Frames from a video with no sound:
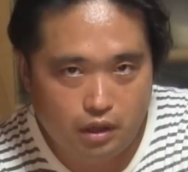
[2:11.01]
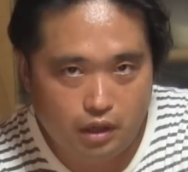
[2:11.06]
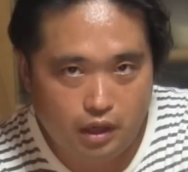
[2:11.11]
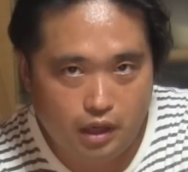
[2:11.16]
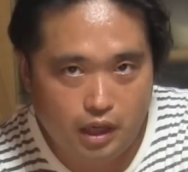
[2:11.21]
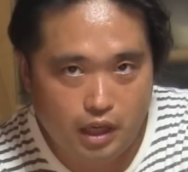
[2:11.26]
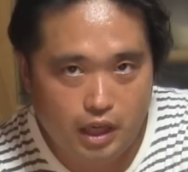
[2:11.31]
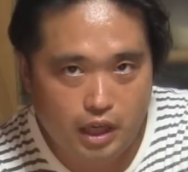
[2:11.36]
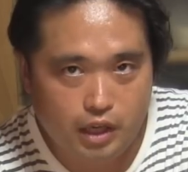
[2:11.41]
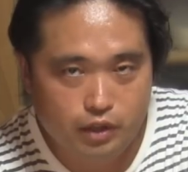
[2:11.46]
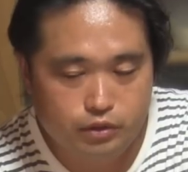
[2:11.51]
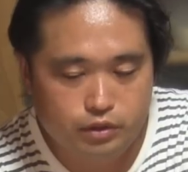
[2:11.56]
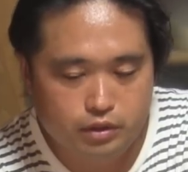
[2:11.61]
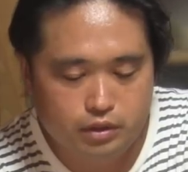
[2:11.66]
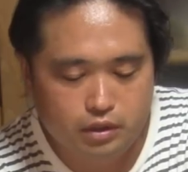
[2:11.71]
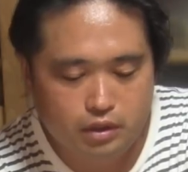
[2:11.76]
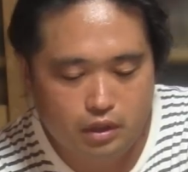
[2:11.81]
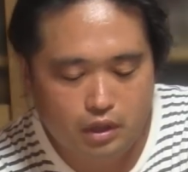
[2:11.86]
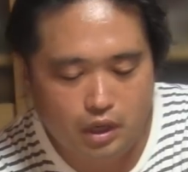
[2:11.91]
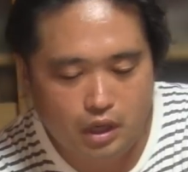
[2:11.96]
早く、
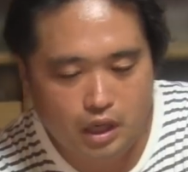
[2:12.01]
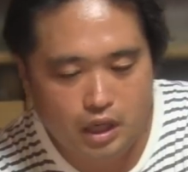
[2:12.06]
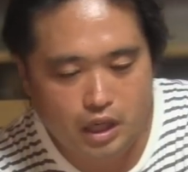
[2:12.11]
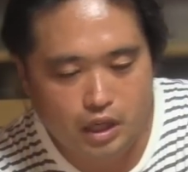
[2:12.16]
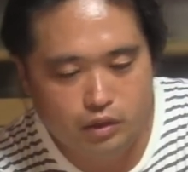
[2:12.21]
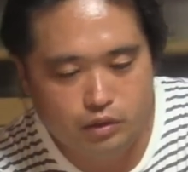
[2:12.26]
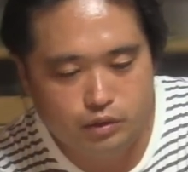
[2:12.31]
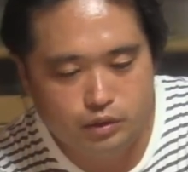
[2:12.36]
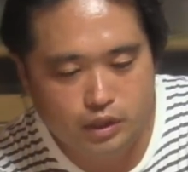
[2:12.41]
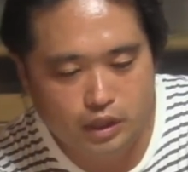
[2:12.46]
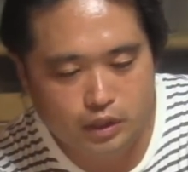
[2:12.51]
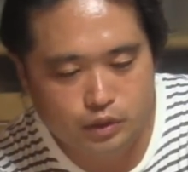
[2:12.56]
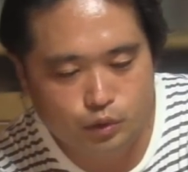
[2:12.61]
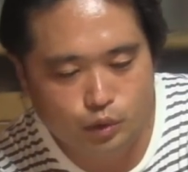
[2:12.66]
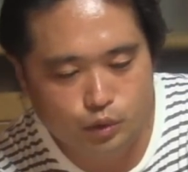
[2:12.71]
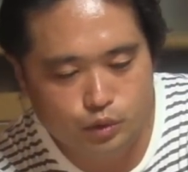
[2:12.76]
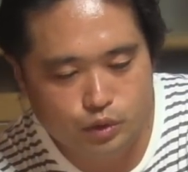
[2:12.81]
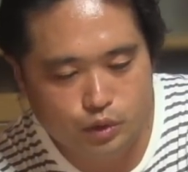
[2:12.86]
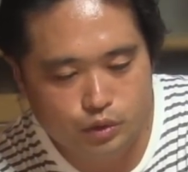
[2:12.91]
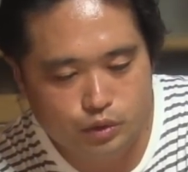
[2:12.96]
早く出
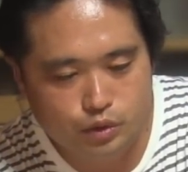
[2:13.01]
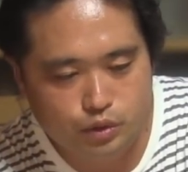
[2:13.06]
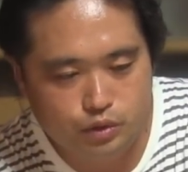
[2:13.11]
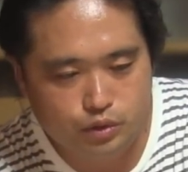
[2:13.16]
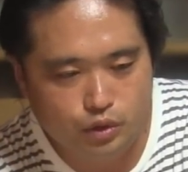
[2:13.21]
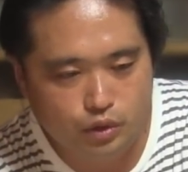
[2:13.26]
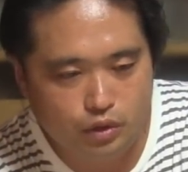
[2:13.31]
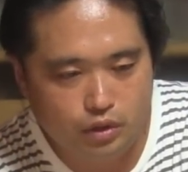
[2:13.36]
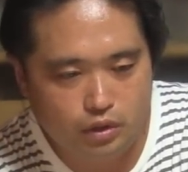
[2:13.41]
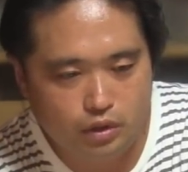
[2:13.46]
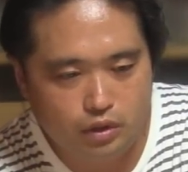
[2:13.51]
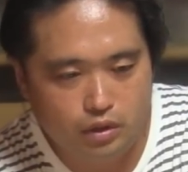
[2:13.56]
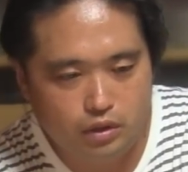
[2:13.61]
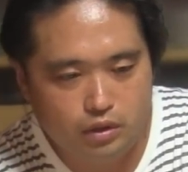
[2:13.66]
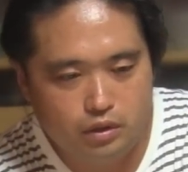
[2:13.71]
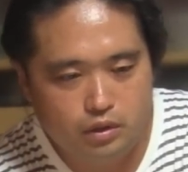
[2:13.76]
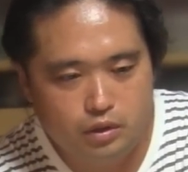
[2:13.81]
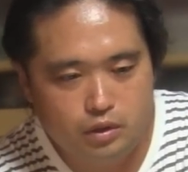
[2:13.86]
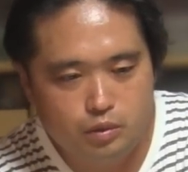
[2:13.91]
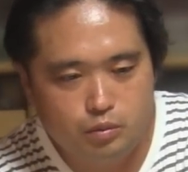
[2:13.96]
そうとする
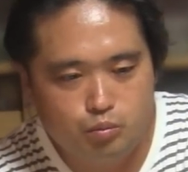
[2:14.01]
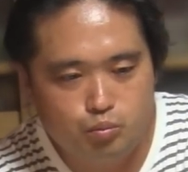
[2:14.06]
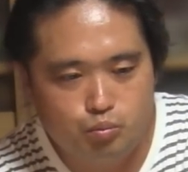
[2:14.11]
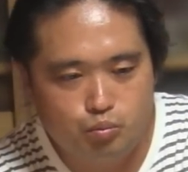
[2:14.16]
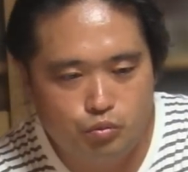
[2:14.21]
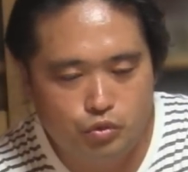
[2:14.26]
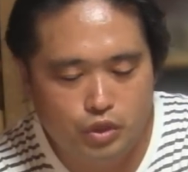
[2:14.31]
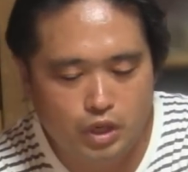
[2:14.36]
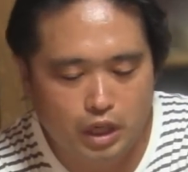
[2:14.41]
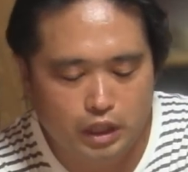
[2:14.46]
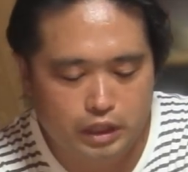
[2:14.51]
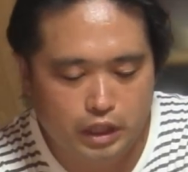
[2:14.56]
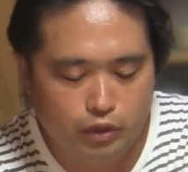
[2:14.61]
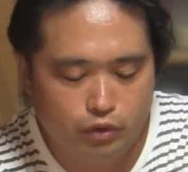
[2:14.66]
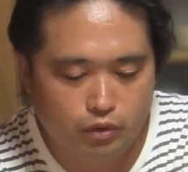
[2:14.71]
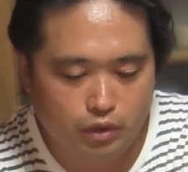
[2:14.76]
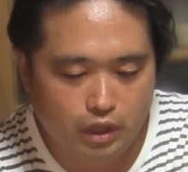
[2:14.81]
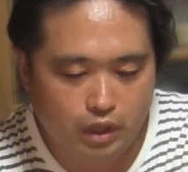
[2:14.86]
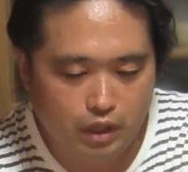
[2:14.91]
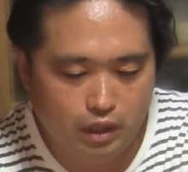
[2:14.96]
と、無理が出
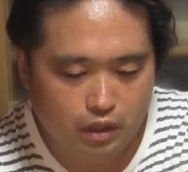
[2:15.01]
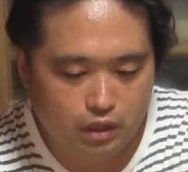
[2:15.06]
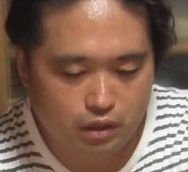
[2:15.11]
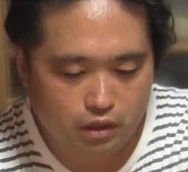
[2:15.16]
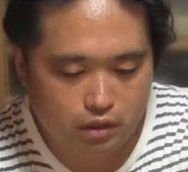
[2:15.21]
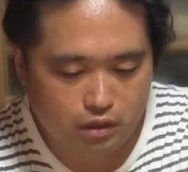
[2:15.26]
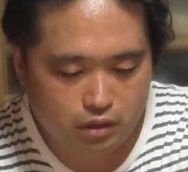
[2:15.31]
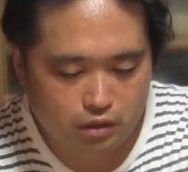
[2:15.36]
るのかな。